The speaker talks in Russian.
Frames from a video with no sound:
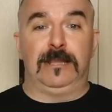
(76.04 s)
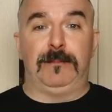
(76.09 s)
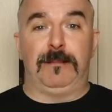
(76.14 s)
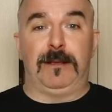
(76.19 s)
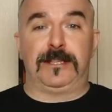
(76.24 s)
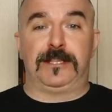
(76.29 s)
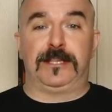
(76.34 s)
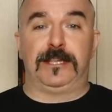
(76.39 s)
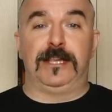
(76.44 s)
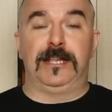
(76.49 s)

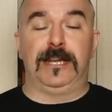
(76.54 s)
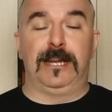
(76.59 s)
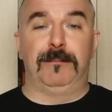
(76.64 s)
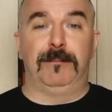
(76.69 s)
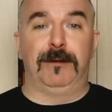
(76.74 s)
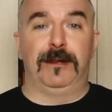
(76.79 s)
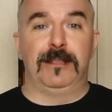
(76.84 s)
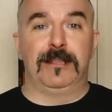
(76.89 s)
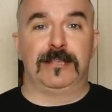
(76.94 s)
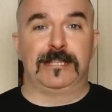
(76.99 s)
Немецкие
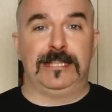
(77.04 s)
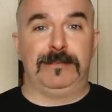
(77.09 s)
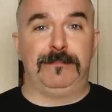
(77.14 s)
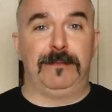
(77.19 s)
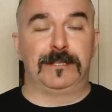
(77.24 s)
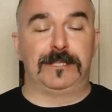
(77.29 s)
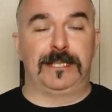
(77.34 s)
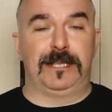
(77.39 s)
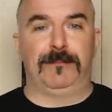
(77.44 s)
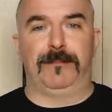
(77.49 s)
римляне с
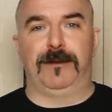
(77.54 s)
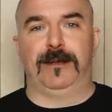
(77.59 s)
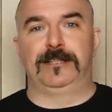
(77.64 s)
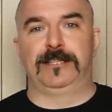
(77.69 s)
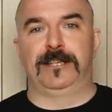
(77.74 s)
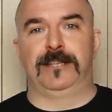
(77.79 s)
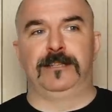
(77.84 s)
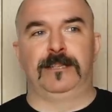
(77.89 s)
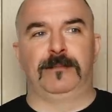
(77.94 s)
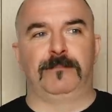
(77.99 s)
немецким
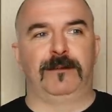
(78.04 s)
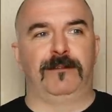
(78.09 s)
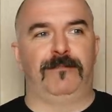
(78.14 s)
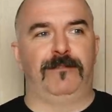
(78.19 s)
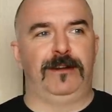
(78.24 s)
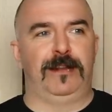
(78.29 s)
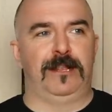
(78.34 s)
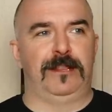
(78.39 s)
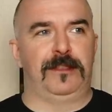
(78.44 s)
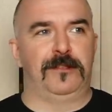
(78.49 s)
акцентом
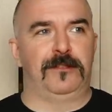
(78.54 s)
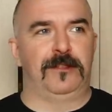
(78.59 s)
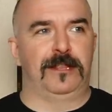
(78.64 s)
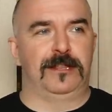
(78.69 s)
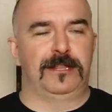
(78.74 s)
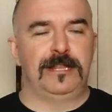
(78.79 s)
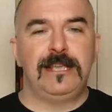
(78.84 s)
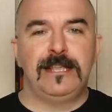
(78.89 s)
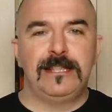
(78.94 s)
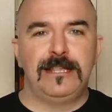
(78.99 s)
говорят на
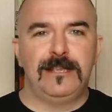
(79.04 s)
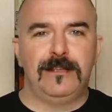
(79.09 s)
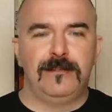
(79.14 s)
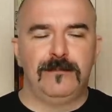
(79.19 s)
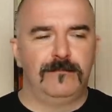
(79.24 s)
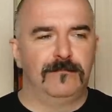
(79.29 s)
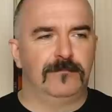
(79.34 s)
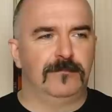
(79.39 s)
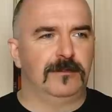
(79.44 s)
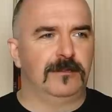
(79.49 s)

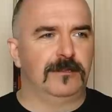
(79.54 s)
латыни.